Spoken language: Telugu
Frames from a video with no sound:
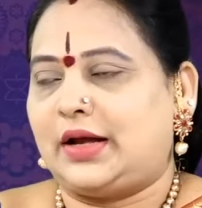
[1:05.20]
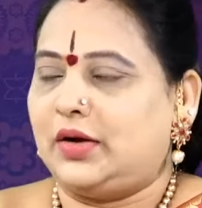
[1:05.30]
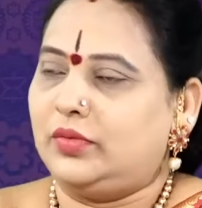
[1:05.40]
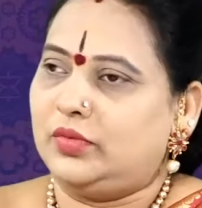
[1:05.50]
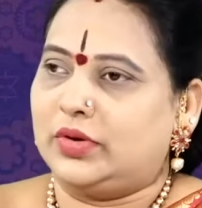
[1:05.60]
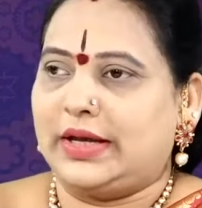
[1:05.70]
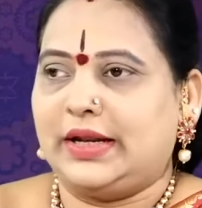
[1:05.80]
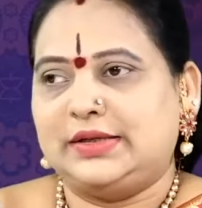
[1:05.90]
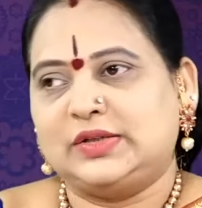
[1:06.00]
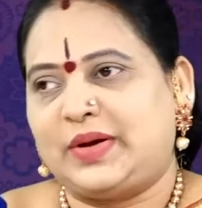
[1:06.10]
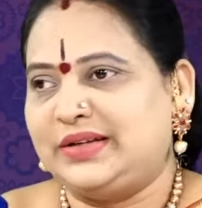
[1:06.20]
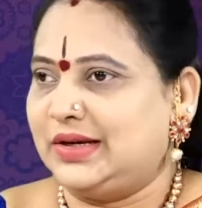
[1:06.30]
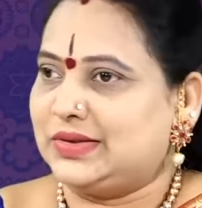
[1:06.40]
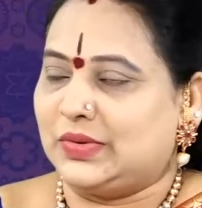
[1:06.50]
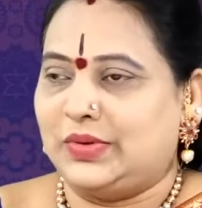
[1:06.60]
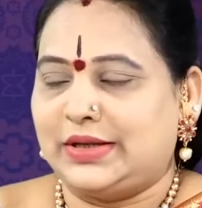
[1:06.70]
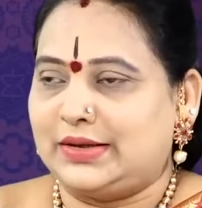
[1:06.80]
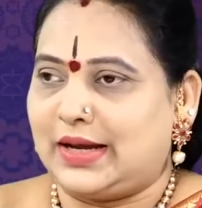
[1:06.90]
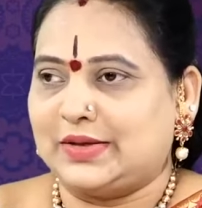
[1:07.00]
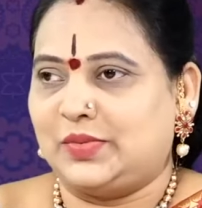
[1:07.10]
రాహు ఒక ఎనర్జీస్ పనిచేస్తుంటాయి
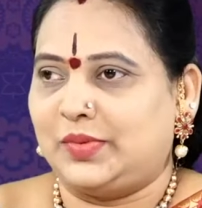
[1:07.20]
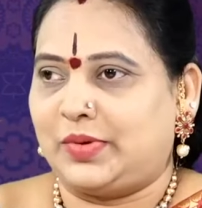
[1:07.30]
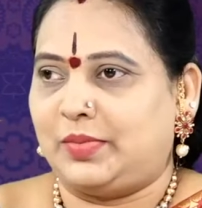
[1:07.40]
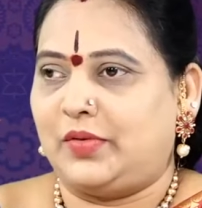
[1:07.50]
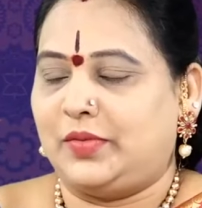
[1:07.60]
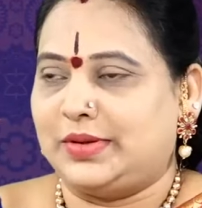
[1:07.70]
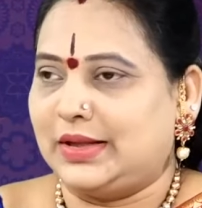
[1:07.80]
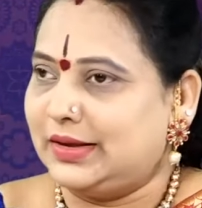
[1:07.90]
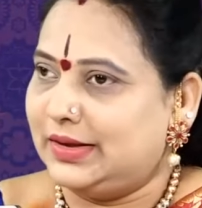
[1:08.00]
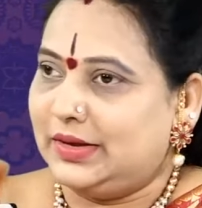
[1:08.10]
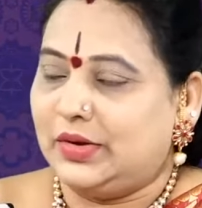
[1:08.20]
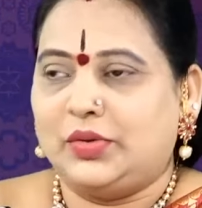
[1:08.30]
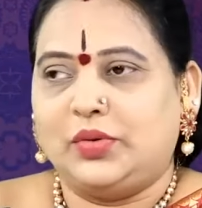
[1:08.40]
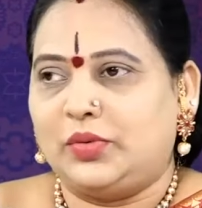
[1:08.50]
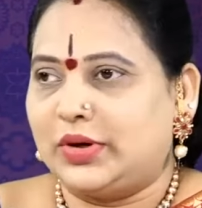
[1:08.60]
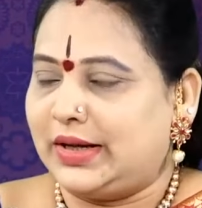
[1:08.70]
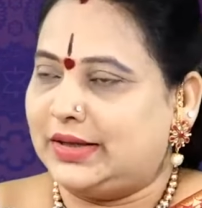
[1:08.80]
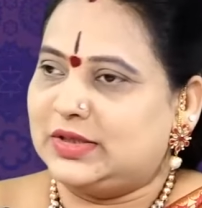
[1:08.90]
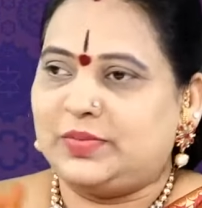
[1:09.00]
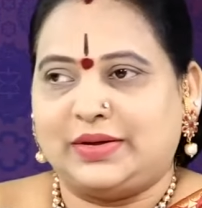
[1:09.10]
రాశి ప్రభావం మీద గురువు ఒక
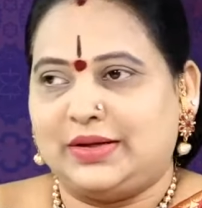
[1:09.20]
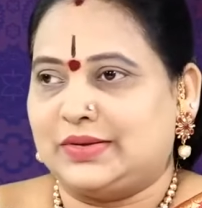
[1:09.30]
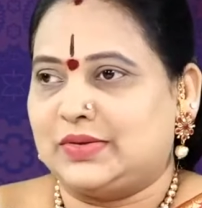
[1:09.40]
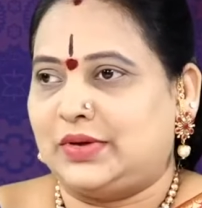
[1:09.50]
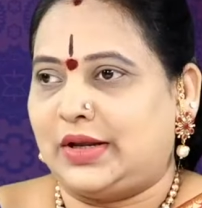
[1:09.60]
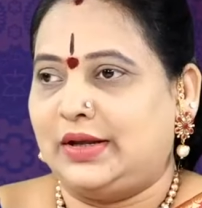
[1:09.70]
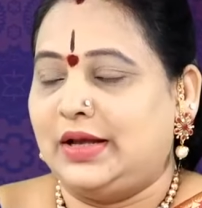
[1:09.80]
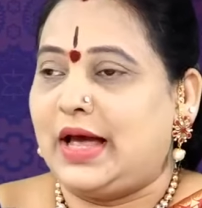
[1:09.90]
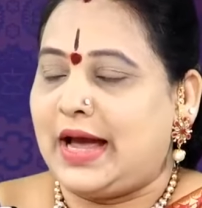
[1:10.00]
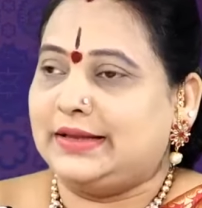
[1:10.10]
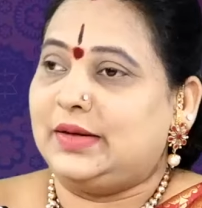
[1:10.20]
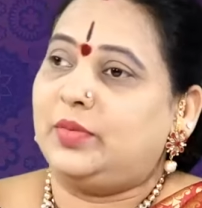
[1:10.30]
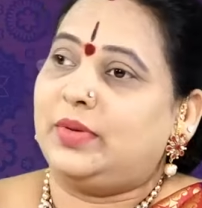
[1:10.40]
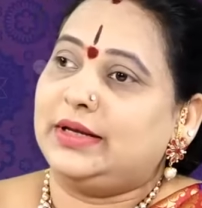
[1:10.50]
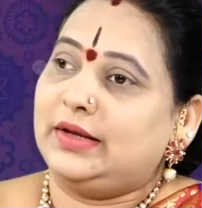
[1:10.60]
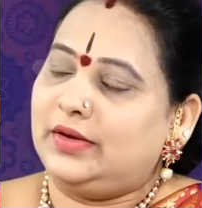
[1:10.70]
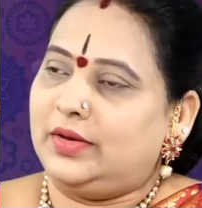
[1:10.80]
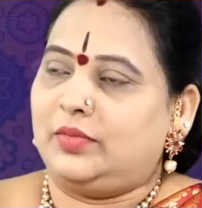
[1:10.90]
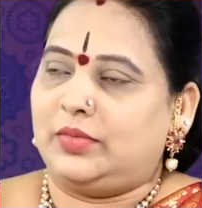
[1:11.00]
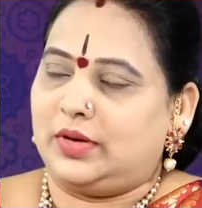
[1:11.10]
ఎనర్జీస్ పనిచేస్తుంటాయి అయితే ఇప్పుడు మనకి
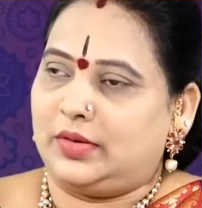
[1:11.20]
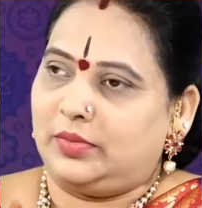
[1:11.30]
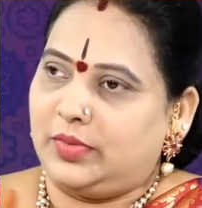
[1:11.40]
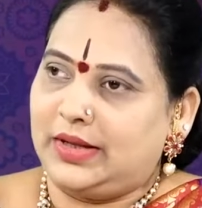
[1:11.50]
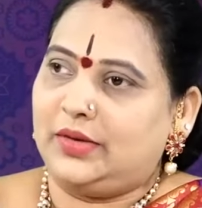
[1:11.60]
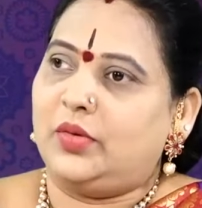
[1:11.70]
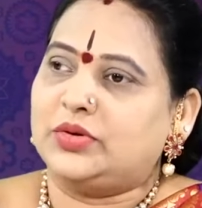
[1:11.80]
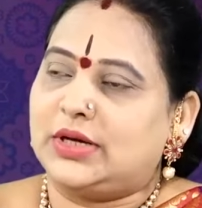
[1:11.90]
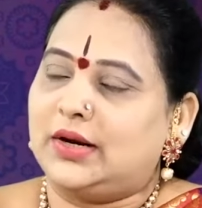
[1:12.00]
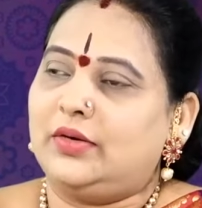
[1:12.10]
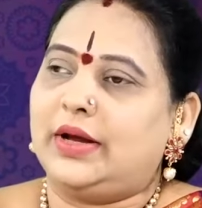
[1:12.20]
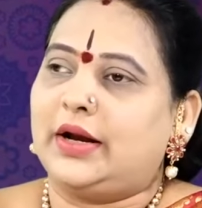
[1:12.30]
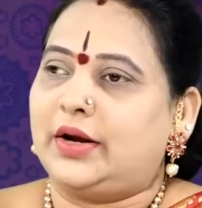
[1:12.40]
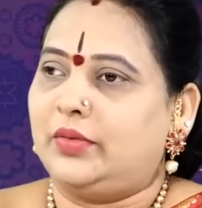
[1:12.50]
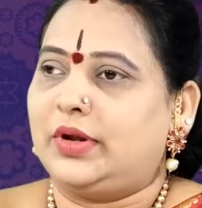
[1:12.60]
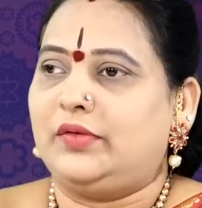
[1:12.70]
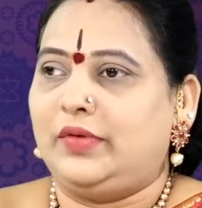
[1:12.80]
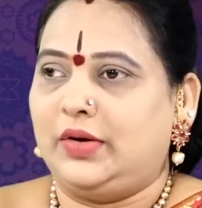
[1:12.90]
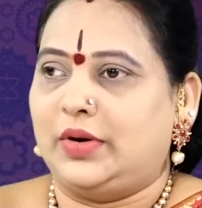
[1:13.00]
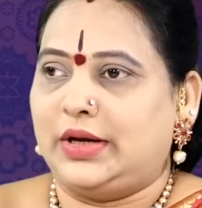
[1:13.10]
మెయిన్ గోచారంలో ఎక్కడెక్కడ ఉన్నారు
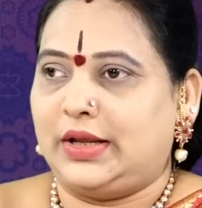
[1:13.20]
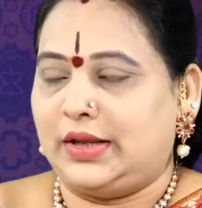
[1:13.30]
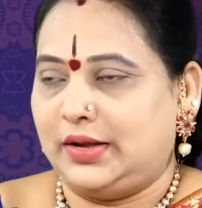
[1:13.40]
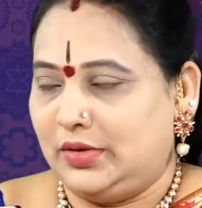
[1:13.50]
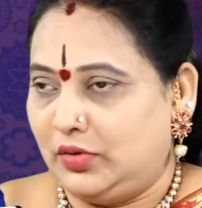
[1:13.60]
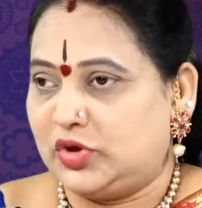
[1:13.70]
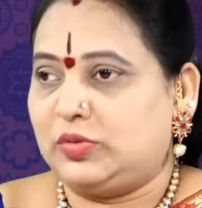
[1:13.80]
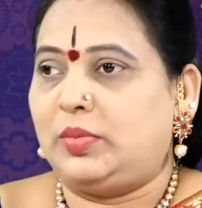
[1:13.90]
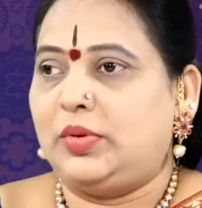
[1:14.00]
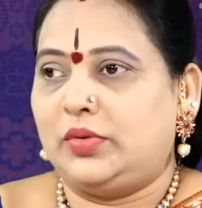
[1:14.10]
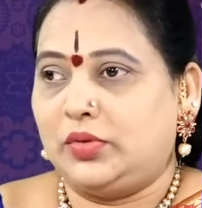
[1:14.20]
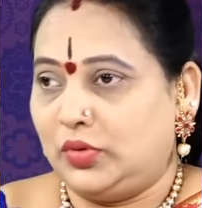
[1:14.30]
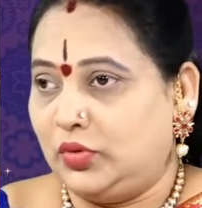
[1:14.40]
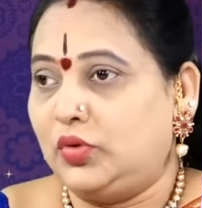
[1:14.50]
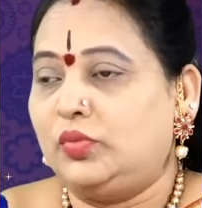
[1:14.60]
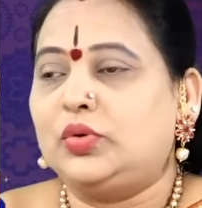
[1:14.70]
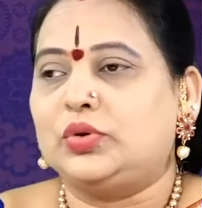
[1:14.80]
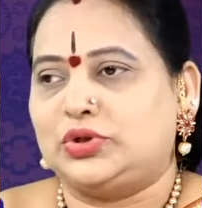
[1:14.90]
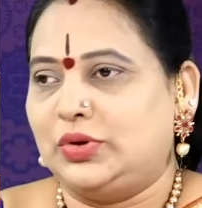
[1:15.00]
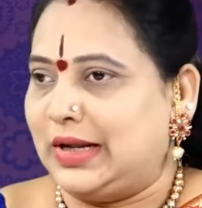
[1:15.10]
వీళ్ళు అంటే వృషభంలో గురువు
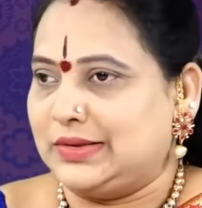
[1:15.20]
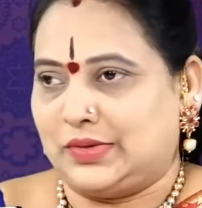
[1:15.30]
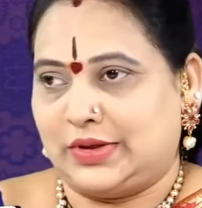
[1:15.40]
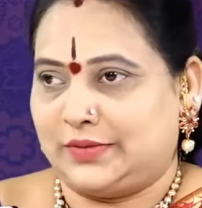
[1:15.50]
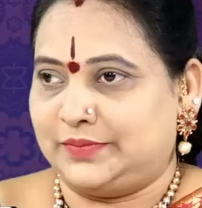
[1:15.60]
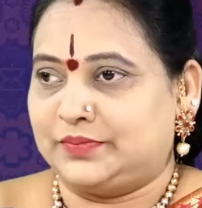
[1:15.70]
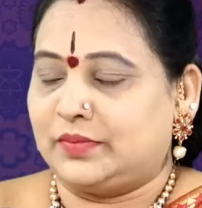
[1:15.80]
కుజుడు కలిసి ఉన్నారు